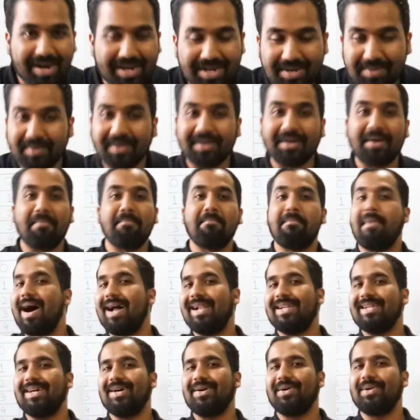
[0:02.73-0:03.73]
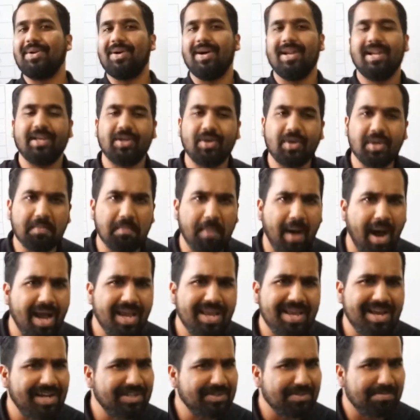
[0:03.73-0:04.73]
आके बड़ा कमाल का होने वाला क्योंकि
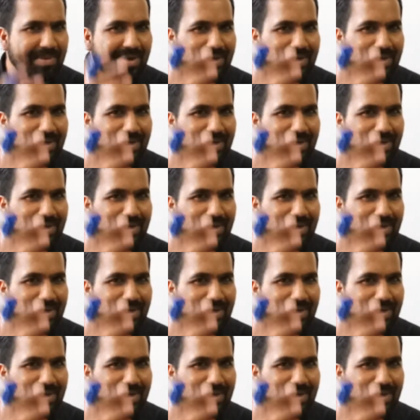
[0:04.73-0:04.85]
भाई आज